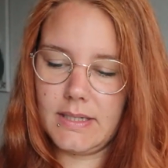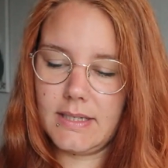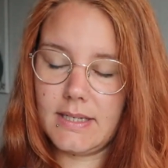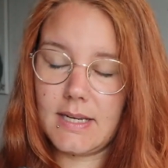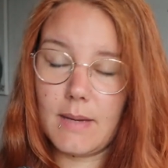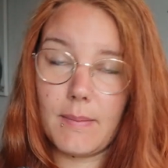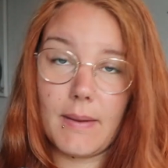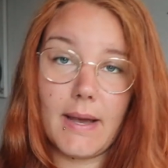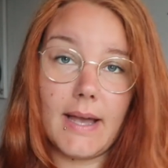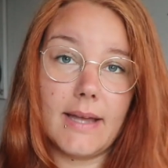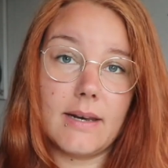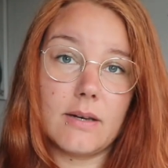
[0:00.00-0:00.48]
Ich
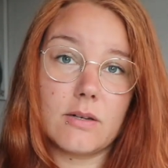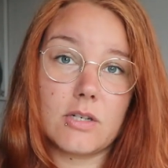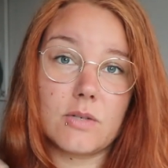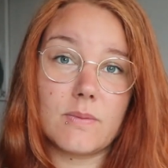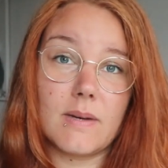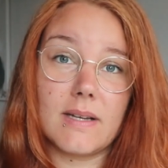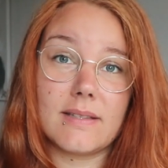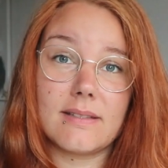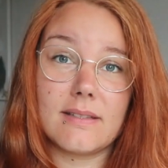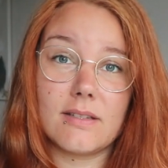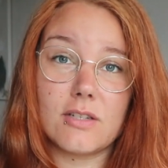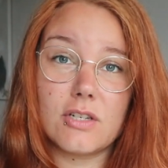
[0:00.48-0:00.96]
habe eine
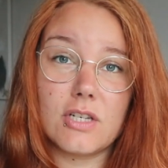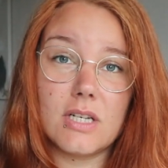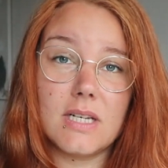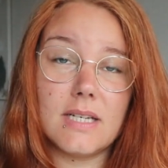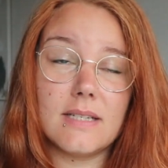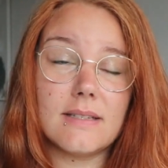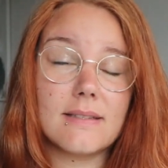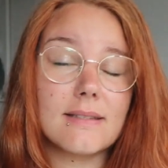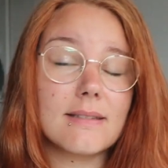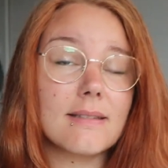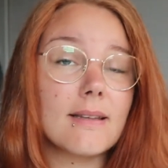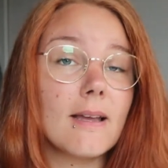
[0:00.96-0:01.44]
schwarze
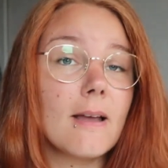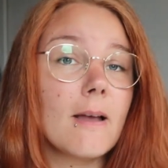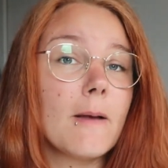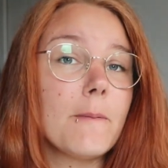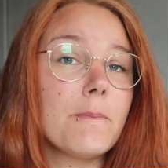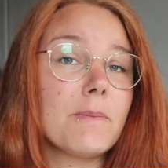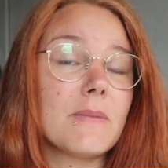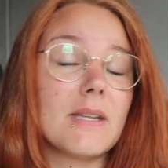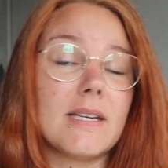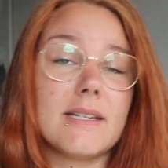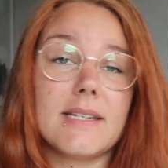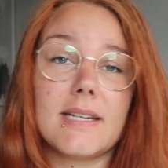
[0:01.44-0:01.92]
Jeans,
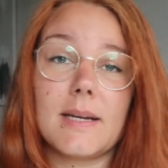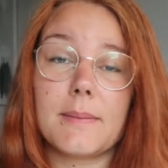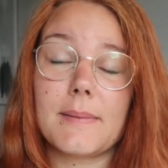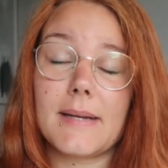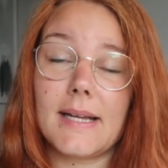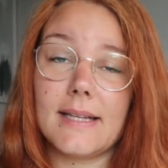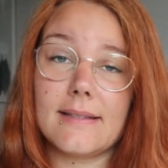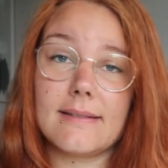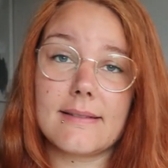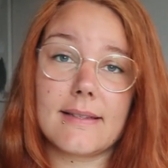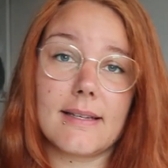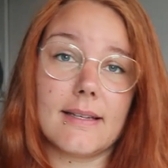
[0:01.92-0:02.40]
ich habe
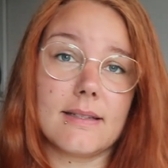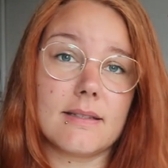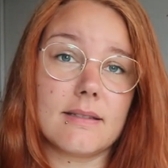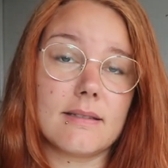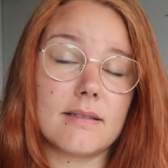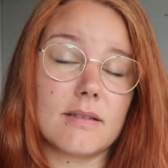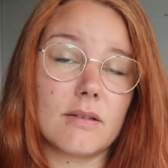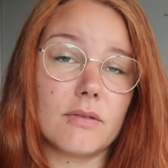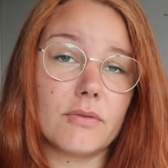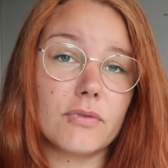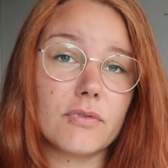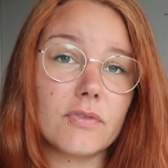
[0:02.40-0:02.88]
ganz,
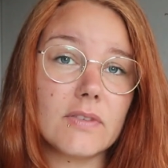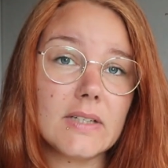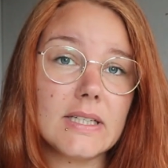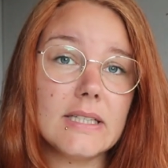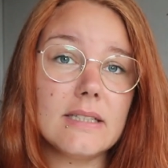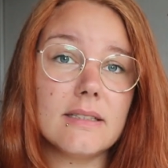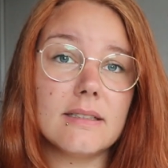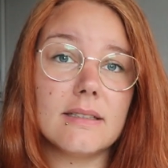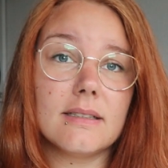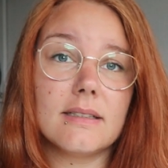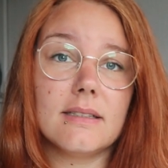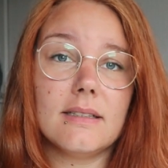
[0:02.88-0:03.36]
ganz
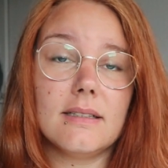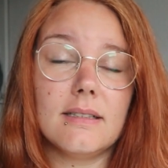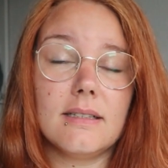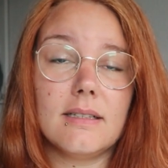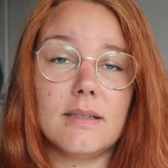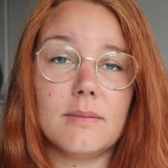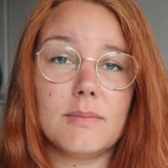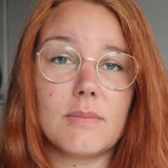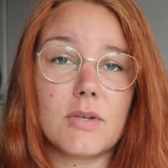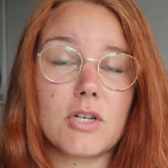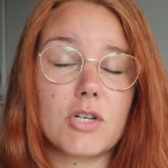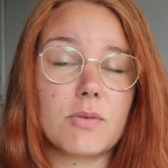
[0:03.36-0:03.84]
viele
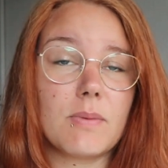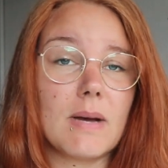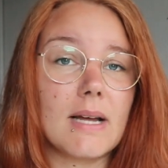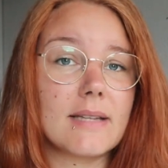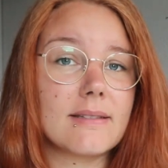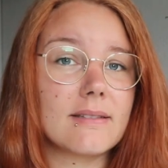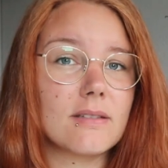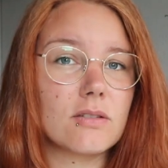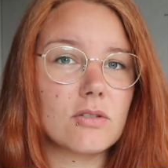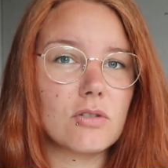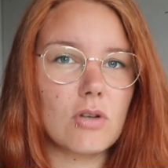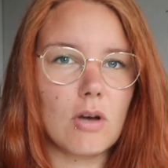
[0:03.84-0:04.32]
ähm,
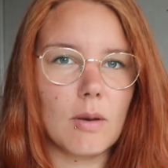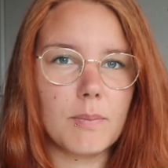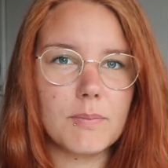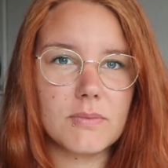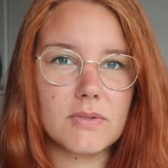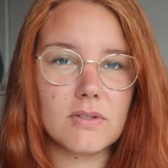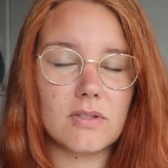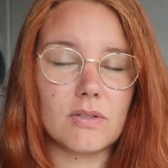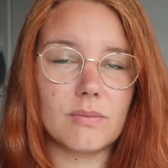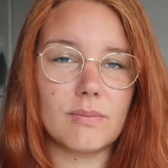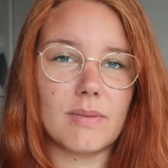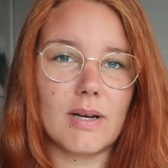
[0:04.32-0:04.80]
schwarze
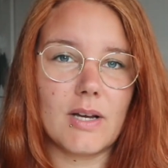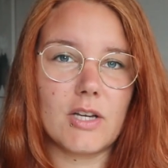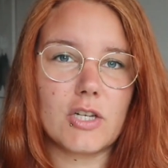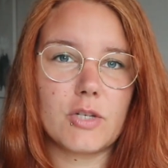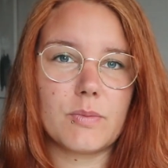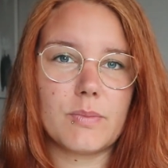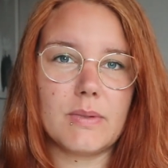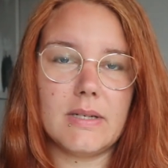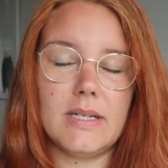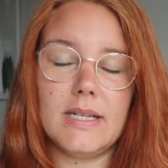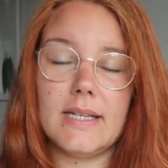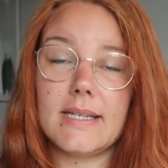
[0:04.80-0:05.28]
Tops zum
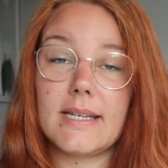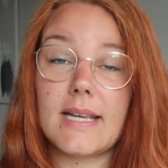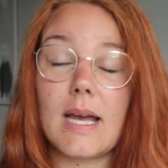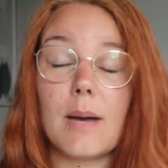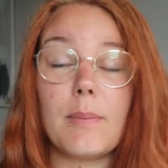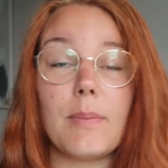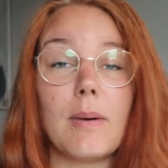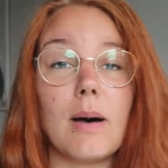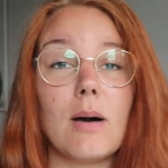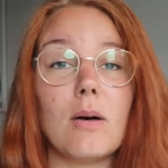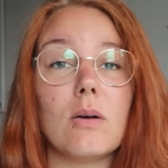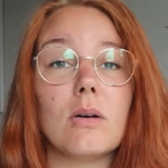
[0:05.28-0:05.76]
Beispiel. Ich
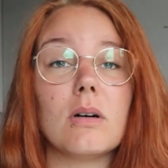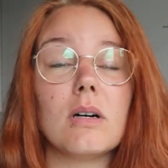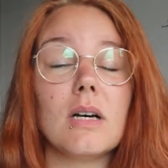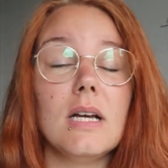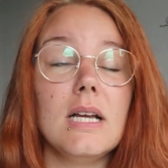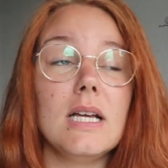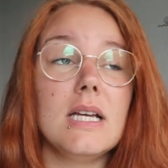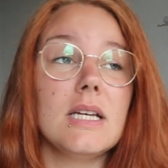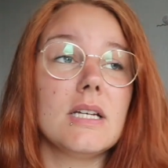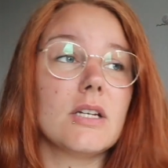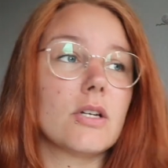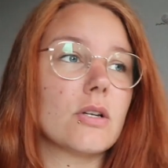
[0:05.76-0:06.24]
habe auch
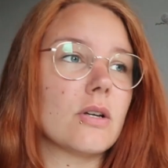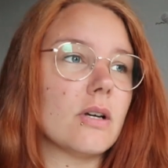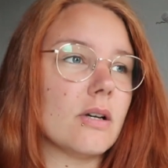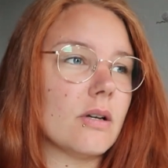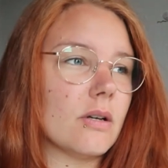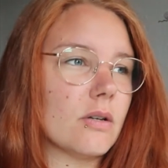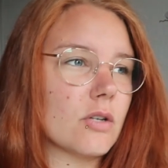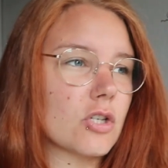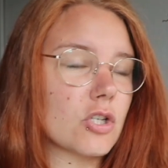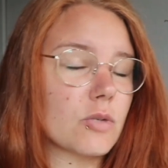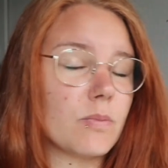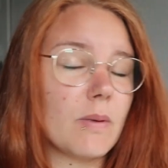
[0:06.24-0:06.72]

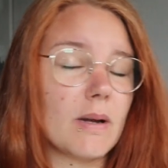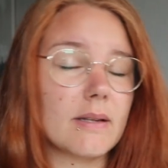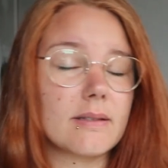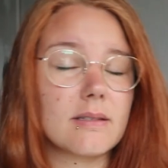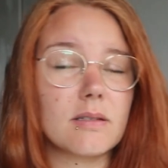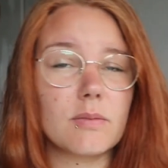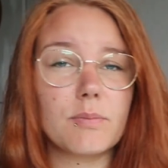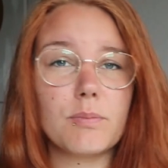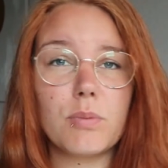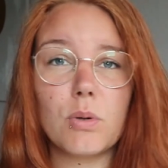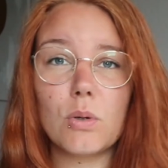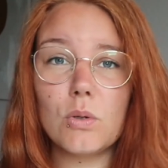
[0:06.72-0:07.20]
äh,
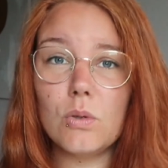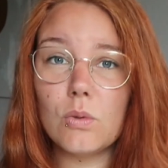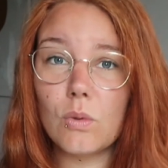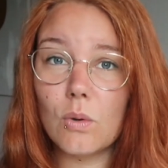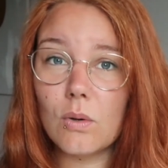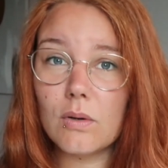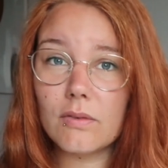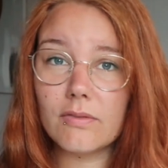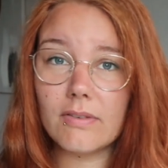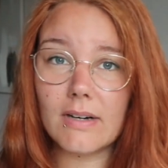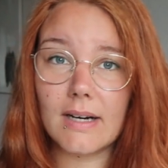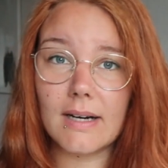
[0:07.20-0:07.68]
schwarze
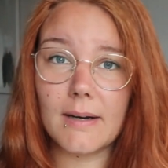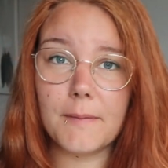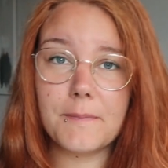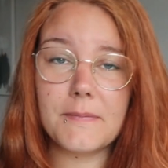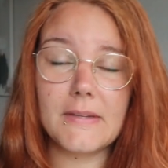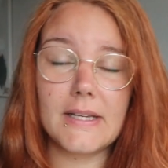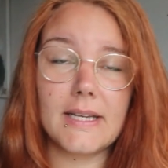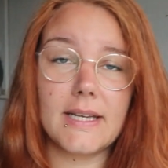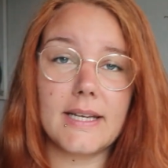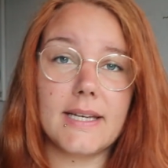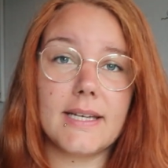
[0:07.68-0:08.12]
Pullover.